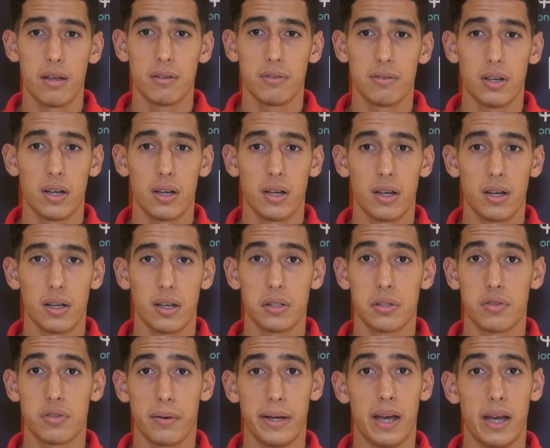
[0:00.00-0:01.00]
فكنت
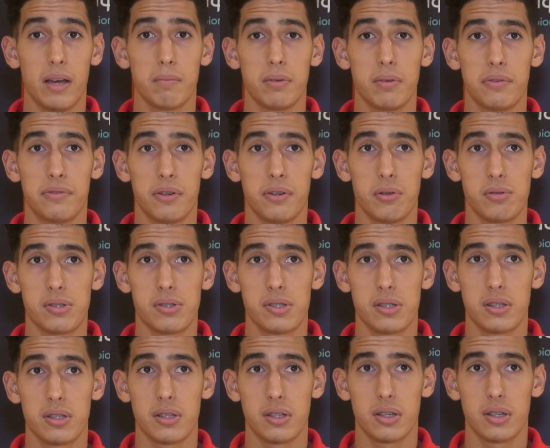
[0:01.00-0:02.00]
فرحان
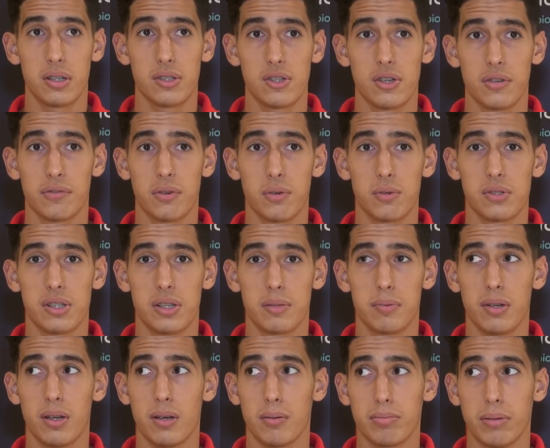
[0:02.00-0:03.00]
بالفوز جا فوز
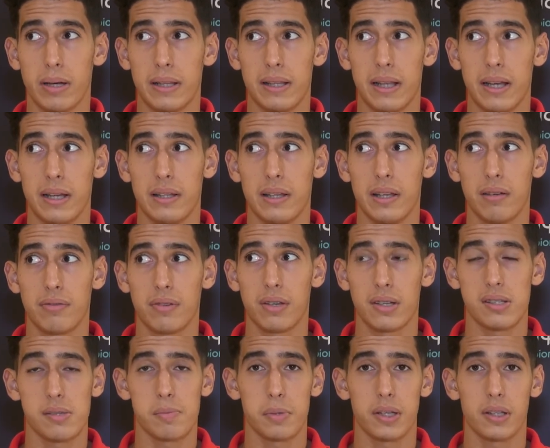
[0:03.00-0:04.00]
كبير بعض الاهداف
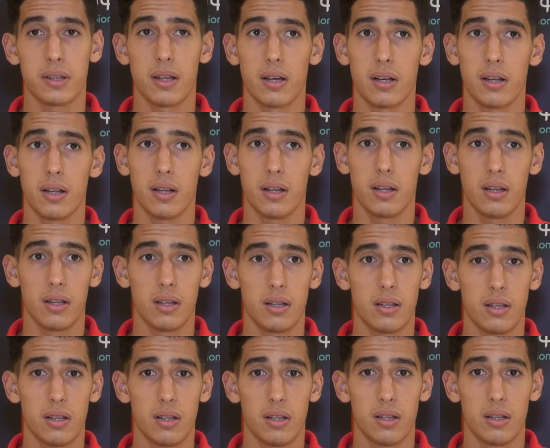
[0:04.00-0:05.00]
كان سبيكتاكل
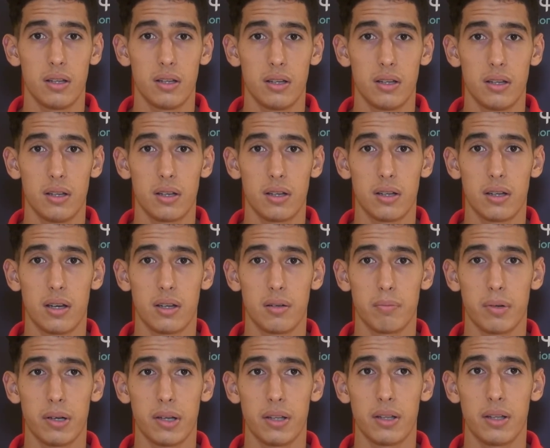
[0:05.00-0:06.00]
آه،
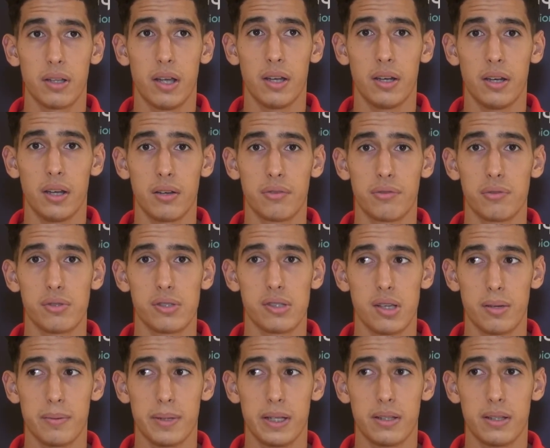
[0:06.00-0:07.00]
كنبغي نهنئ
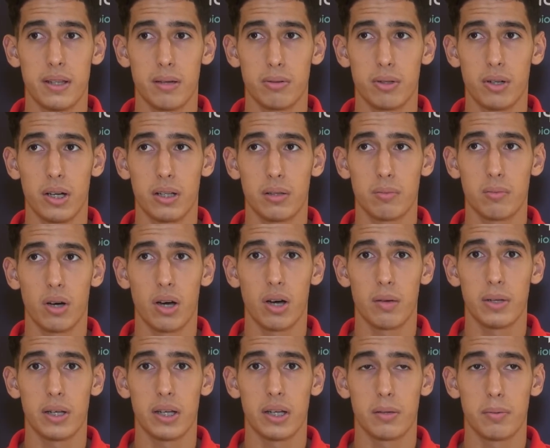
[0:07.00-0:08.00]
فوزير اللي دابا واحد
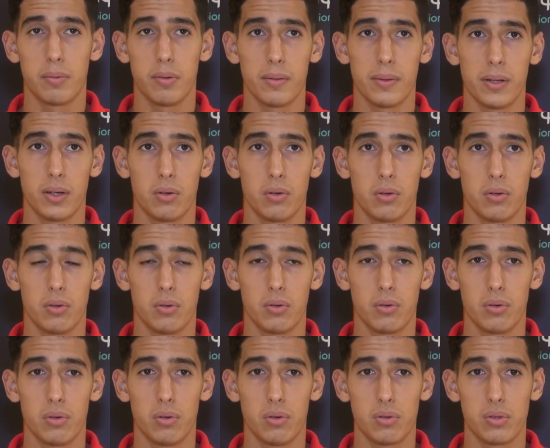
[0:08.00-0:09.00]
المقابله كبيره
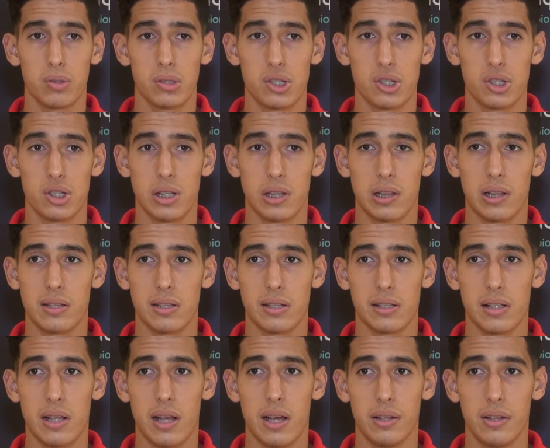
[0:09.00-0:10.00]
وسجل ثلاثه
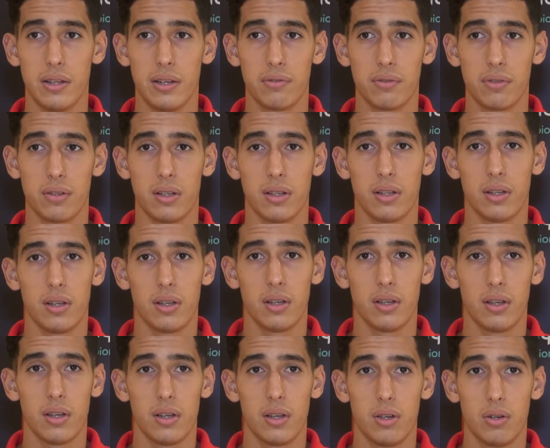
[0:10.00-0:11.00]
الاهداف
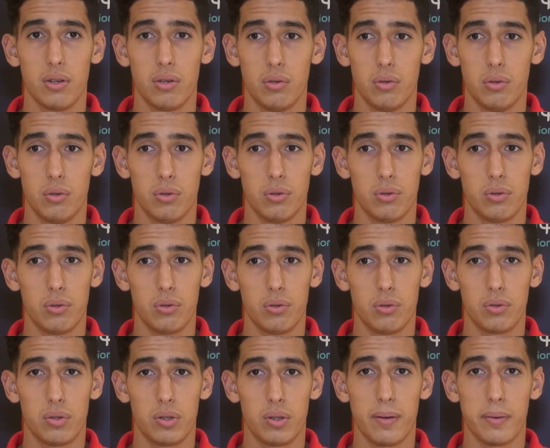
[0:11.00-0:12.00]

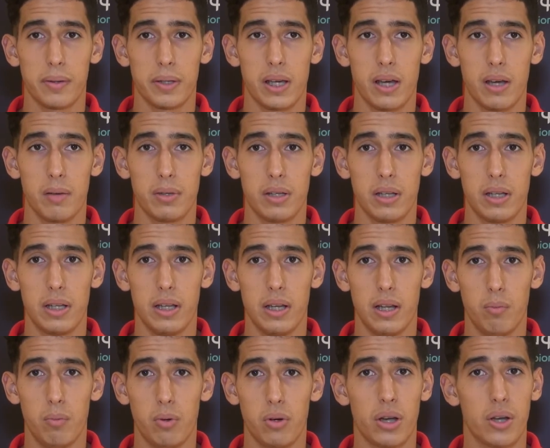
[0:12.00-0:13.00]
والدراري كاملين اللي
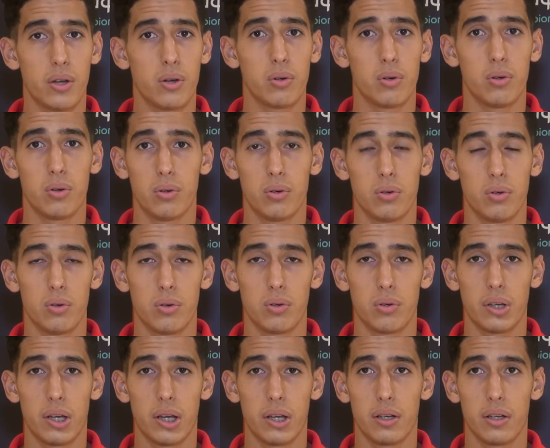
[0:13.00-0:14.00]
لعبوا كانوا
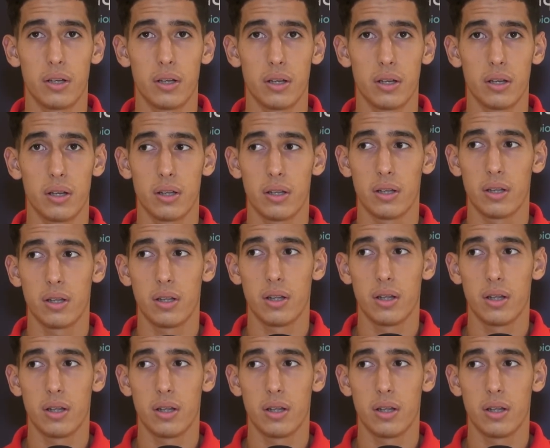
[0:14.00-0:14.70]
كان آه،